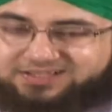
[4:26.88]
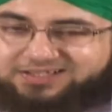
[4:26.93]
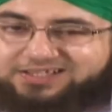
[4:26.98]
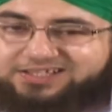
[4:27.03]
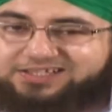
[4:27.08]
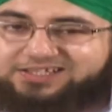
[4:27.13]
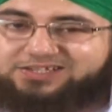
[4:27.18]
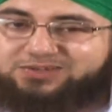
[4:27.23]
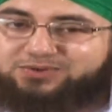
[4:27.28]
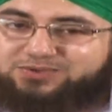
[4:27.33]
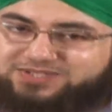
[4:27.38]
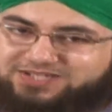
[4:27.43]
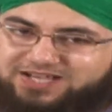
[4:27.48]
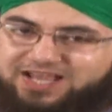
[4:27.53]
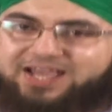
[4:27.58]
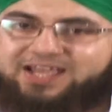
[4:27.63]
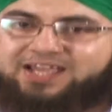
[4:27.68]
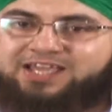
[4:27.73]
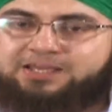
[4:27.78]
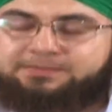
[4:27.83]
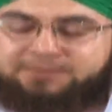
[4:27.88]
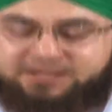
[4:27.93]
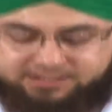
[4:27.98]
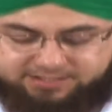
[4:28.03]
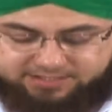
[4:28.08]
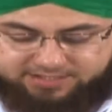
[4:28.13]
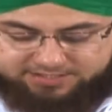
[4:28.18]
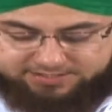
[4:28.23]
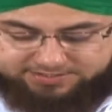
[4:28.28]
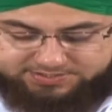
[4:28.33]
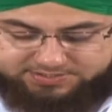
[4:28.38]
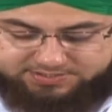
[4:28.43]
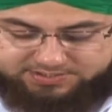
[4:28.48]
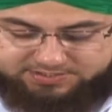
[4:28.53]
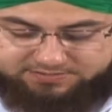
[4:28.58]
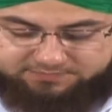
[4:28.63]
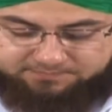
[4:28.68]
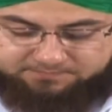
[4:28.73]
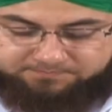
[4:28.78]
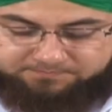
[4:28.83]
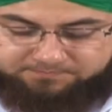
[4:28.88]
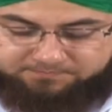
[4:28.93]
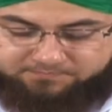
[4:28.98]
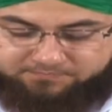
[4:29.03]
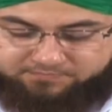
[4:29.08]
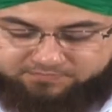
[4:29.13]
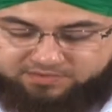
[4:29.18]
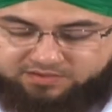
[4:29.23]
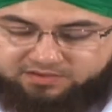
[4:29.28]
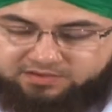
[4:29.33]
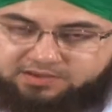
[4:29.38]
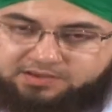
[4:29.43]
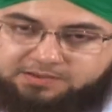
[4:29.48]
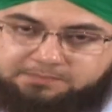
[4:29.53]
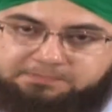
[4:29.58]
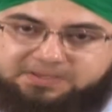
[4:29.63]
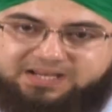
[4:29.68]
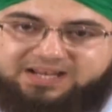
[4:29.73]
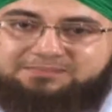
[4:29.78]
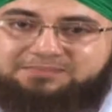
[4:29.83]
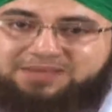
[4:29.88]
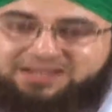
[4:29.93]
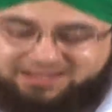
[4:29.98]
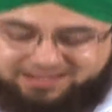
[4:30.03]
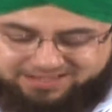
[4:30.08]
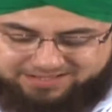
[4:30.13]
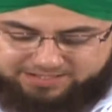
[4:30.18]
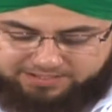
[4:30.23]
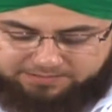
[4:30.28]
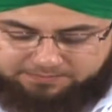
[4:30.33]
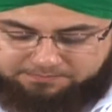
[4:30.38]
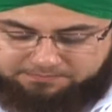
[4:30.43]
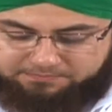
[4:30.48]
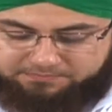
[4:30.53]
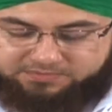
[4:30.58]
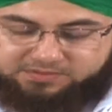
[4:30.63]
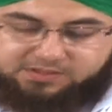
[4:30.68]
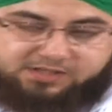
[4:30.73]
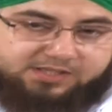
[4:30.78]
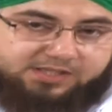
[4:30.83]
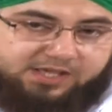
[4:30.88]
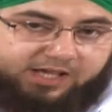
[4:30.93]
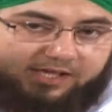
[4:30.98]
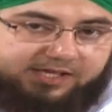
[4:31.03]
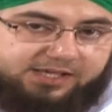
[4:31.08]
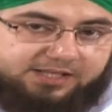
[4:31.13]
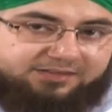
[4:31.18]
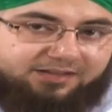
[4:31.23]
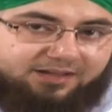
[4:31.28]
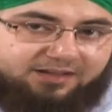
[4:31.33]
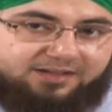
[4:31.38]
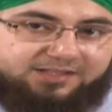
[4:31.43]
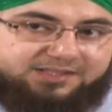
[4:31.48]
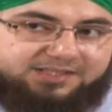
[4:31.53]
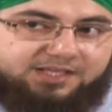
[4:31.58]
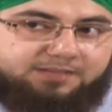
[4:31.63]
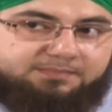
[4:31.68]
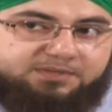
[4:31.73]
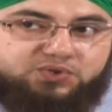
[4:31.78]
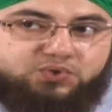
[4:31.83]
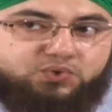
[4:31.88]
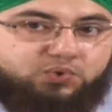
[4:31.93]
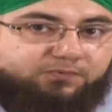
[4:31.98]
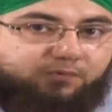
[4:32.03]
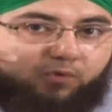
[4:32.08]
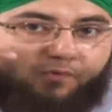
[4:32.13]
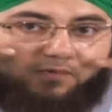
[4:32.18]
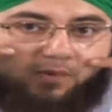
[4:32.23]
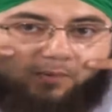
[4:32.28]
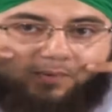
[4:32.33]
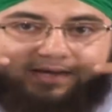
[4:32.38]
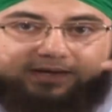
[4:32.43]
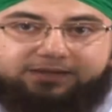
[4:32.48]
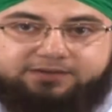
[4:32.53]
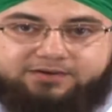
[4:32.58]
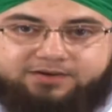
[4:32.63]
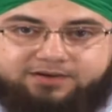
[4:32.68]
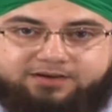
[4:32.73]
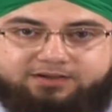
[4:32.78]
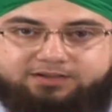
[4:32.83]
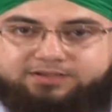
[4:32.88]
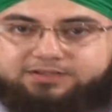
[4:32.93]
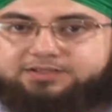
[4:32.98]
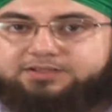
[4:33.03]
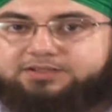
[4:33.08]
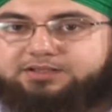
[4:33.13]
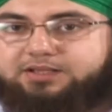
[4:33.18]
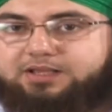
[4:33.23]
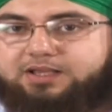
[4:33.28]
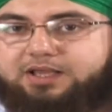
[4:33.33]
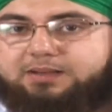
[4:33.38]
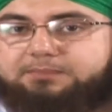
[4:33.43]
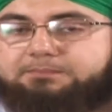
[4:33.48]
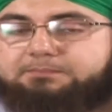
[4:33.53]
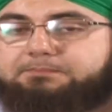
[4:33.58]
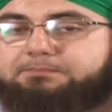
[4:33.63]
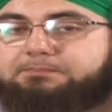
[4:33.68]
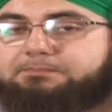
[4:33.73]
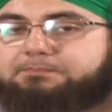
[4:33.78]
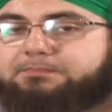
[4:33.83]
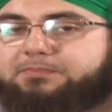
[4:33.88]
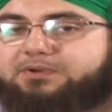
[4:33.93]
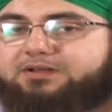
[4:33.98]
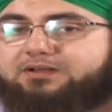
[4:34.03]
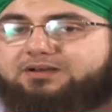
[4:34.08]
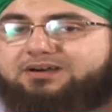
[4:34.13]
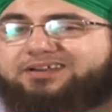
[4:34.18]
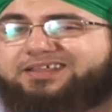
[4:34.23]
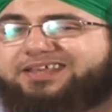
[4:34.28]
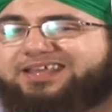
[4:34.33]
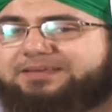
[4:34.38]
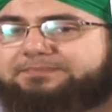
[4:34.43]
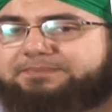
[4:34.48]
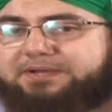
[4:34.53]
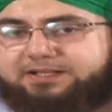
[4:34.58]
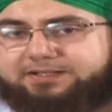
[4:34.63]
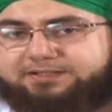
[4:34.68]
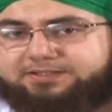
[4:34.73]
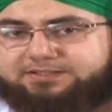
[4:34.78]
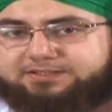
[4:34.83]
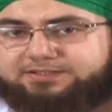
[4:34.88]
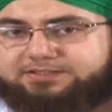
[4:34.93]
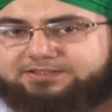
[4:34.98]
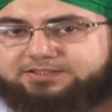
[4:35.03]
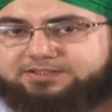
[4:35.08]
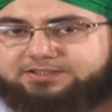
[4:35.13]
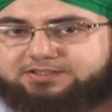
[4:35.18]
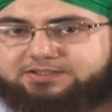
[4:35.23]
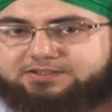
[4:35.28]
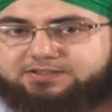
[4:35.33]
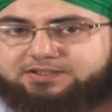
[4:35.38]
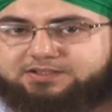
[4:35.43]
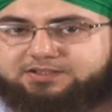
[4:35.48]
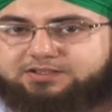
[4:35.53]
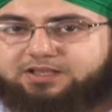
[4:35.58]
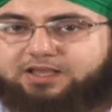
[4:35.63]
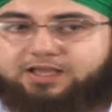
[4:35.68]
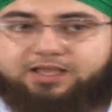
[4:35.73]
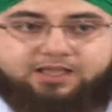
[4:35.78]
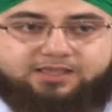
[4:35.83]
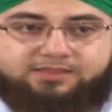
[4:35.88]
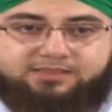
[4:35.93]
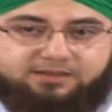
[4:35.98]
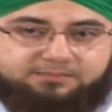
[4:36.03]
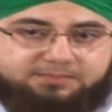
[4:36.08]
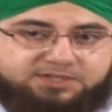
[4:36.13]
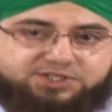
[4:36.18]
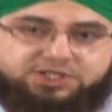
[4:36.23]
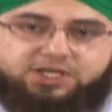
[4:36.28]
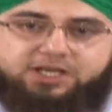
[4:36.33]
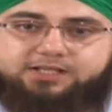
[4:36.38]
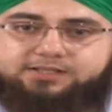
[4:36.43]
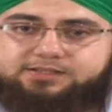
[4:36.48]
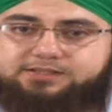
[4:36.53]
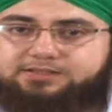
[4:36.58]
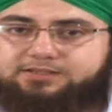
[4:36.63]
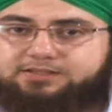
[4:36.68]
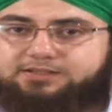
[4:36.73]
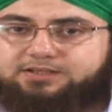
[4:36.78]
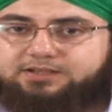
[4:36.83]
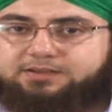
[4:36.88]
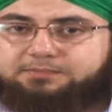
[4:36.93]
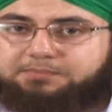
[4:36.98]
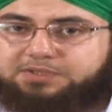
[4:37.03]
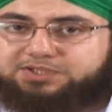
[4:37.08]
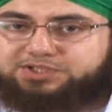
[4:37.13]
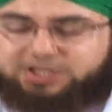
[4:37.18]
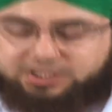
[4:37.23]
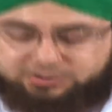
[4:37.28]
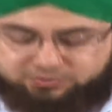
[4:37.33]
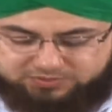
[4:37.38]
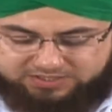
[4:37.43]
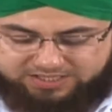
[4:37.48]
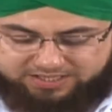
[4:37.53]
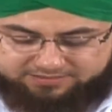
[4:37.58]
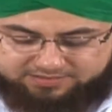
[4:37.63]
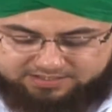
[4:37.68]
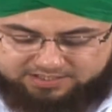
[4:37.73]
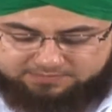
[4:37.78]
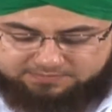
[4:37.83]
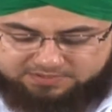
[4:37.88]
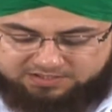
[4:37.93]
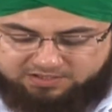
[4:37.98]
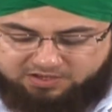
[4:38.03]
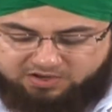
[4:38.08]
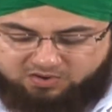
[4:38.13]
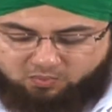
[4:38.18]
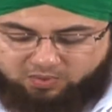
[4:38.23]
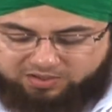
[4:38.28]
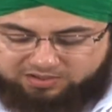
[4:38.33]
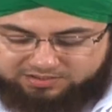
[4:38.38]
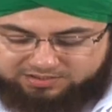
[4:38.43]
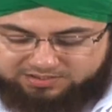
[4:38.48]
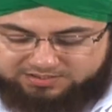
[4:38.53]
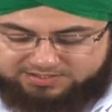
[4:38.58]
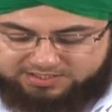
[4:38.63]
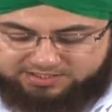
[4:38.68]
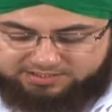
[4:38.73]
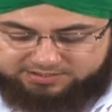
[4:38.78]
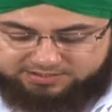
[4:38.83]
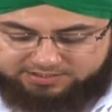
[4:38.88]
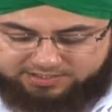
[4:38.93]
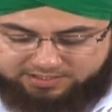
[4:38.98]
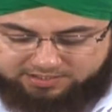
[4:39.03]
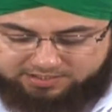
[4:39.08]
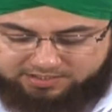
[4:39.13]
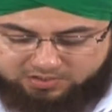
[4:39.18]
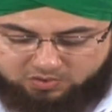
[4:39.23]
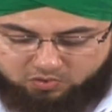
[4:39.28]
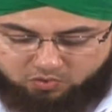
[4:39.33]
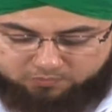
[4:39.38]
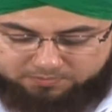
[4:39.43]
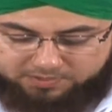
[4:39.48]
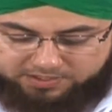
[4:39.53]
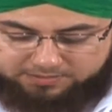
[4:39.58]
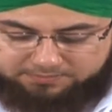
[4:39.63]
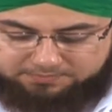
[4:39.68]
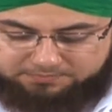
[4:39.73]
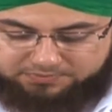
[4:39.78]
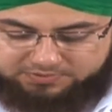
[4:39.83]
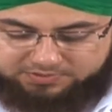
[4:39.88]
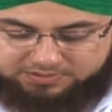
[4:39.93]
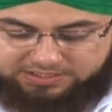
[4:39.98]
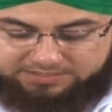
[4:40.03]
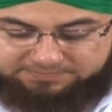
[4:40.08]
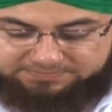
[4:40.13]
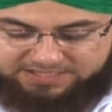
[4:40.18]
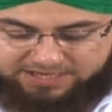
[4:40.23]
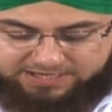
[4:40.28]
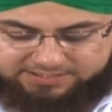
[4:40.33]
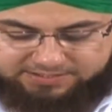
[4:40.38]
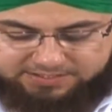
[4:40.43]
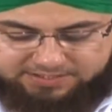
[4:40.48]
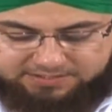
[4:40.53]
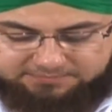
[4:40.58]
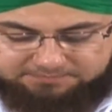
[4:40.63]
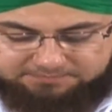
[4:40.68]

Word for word: يزاحم الناس بالمناكب كي يتقدم الصفوف ويرى قريبا هذا المشهد مشهد تعذيب وقتل سيدنا خبيب ابن عدي